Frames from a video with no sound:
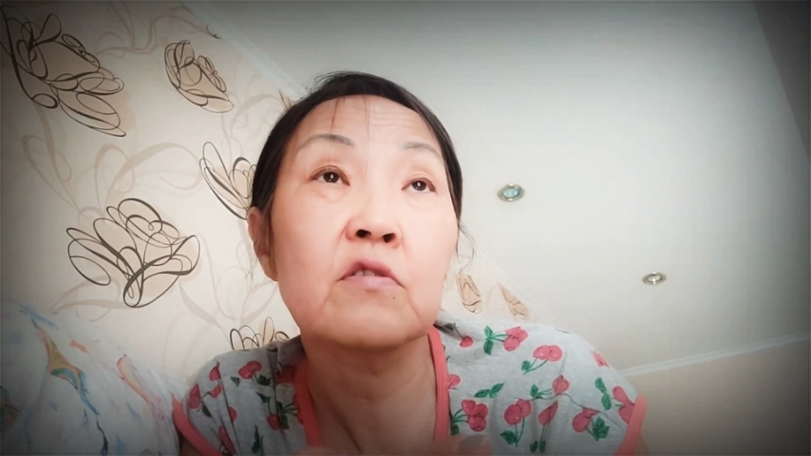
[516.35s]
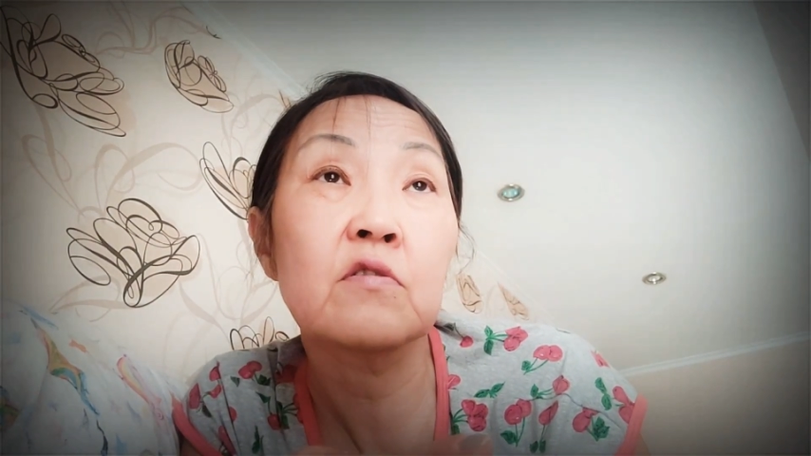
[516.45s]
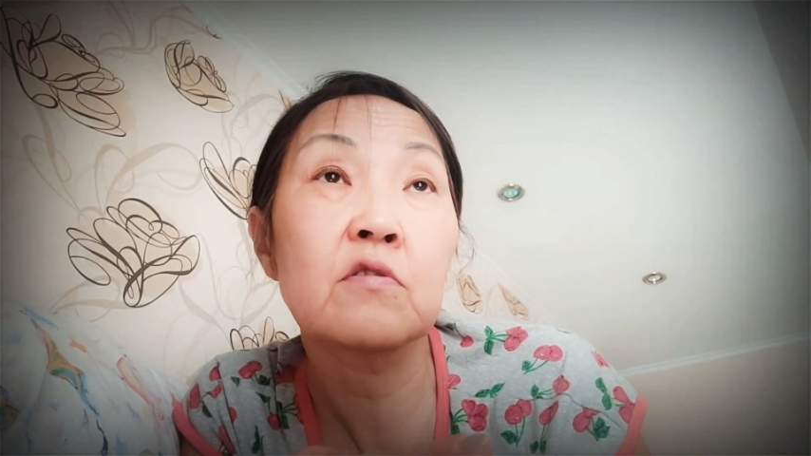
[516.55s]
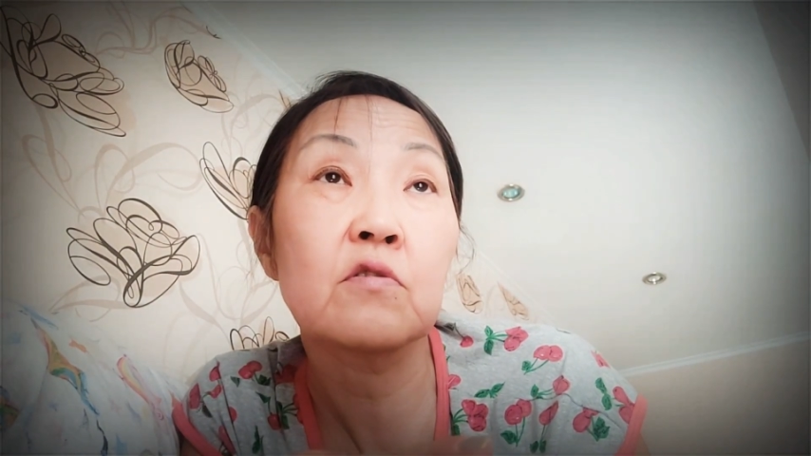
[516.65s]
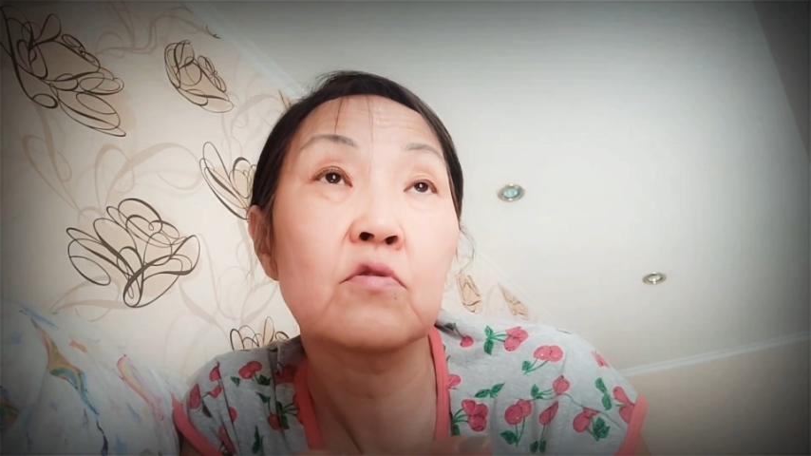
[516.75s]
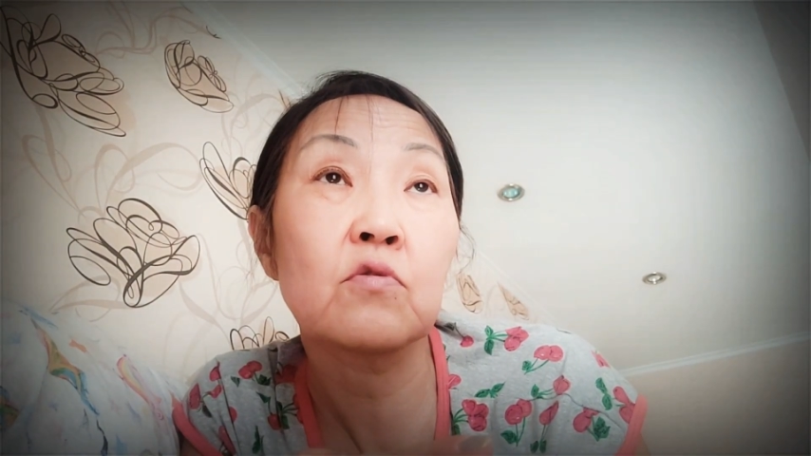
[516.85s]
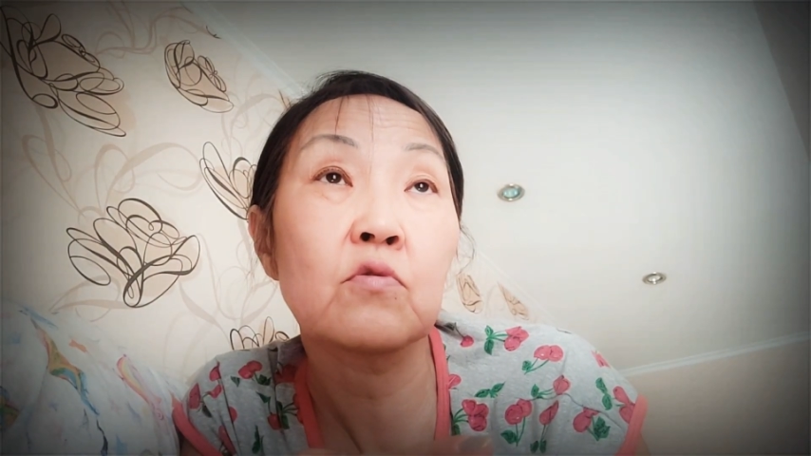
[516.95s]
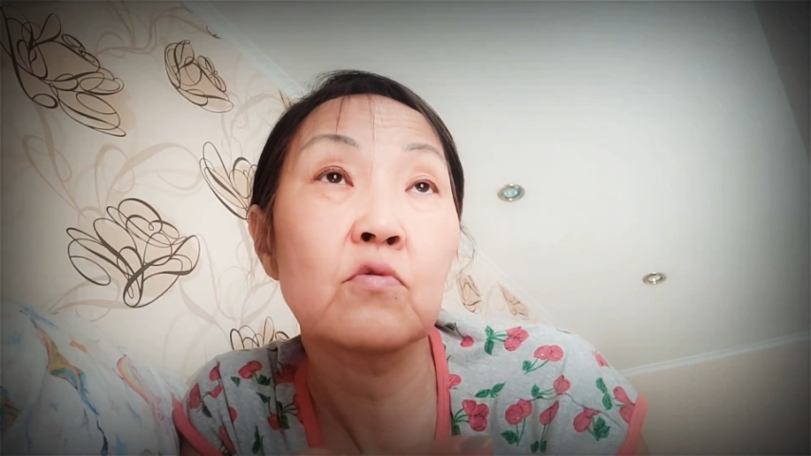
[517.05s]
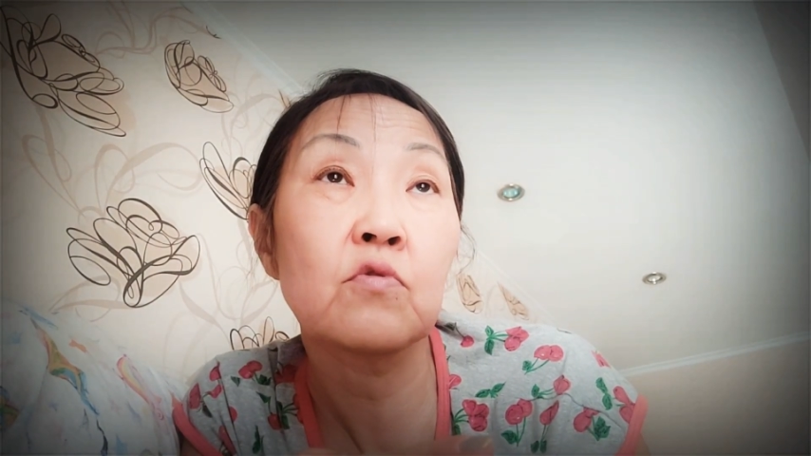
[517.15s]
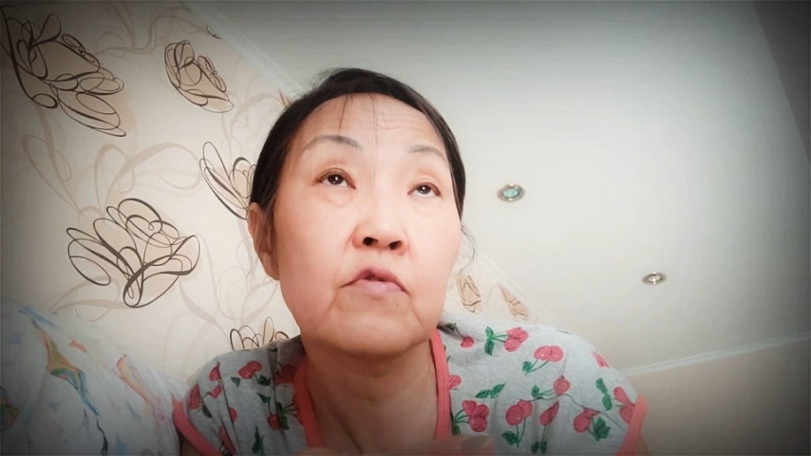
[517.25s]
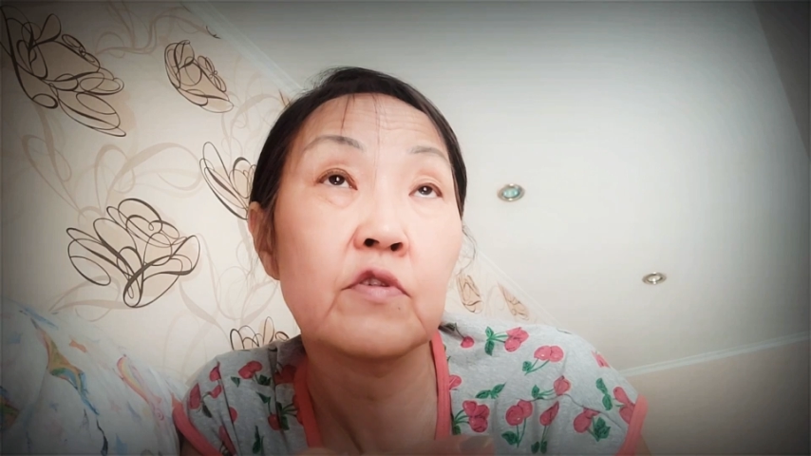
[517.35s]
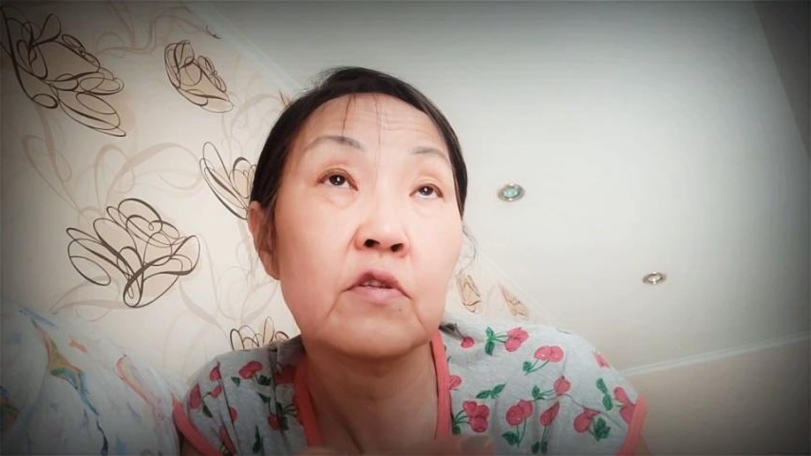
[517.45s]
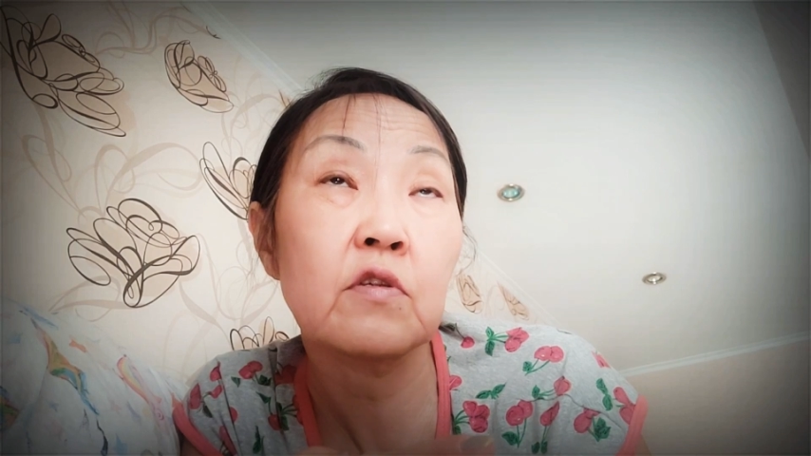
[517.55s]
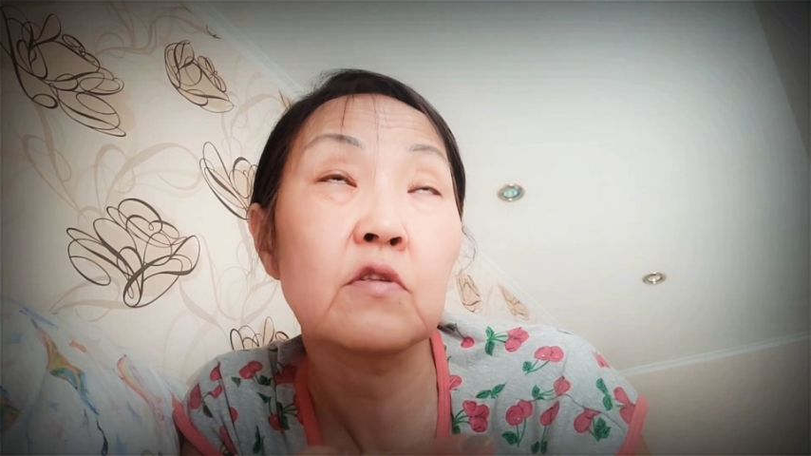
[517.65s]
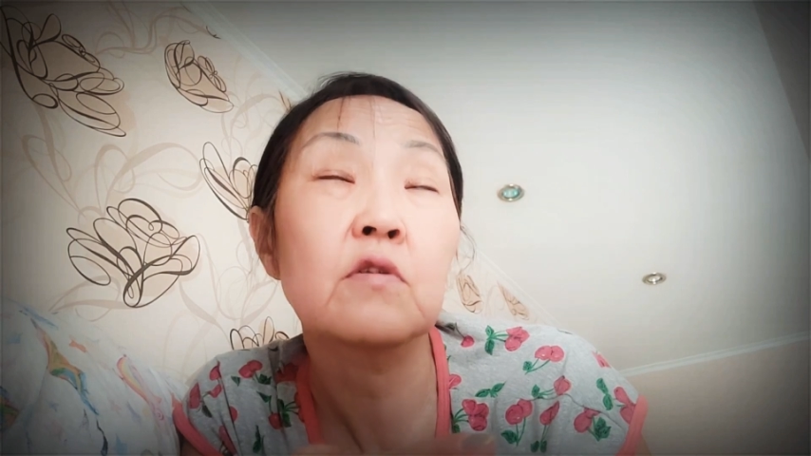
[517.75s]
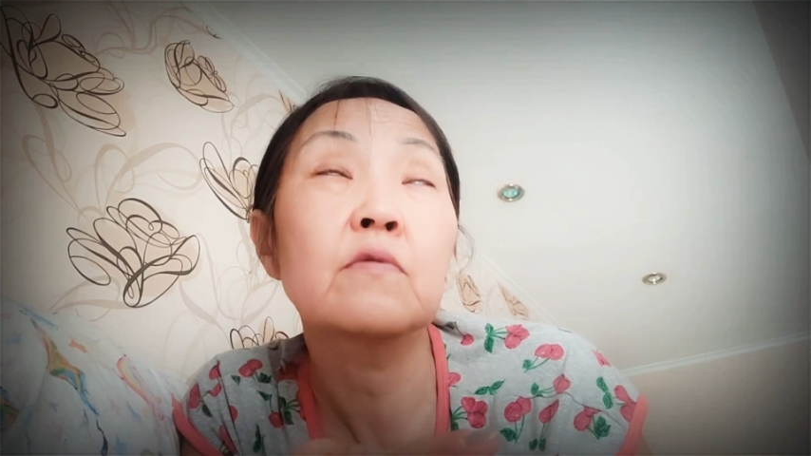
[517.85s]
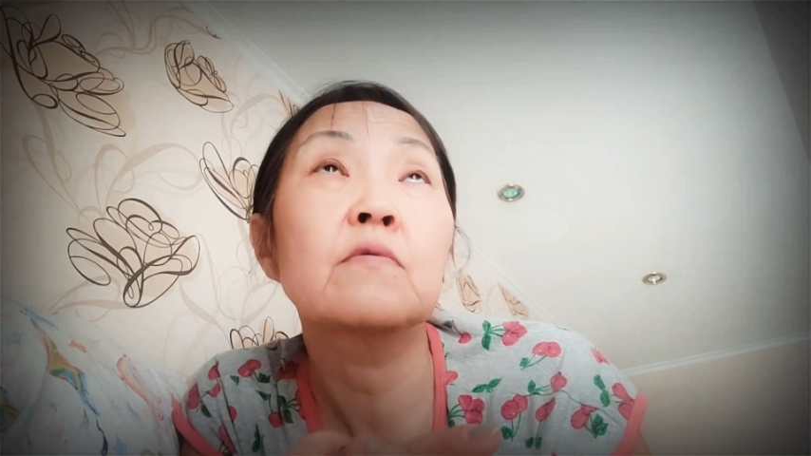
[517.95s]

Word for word: институт, университет